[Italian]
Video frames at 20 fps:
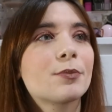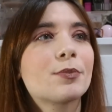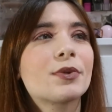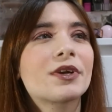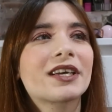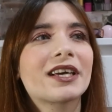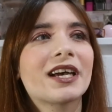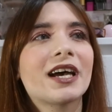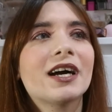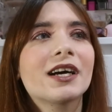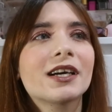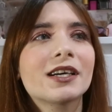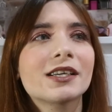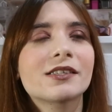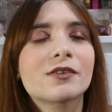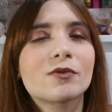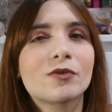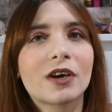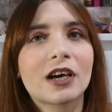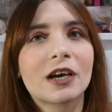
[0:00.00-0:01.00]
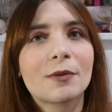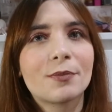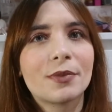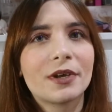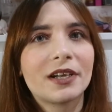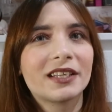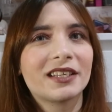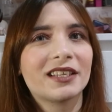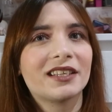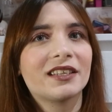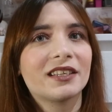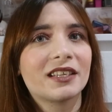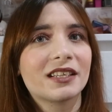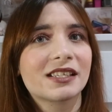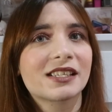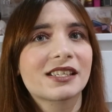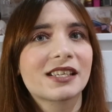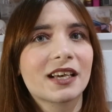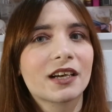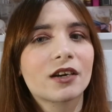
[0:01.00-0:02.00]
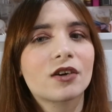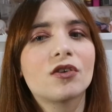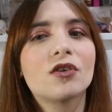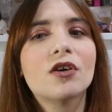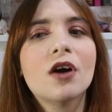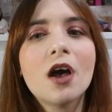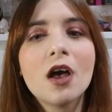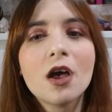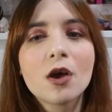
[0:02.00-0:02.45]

perché anche se ho una cappella tendente al secco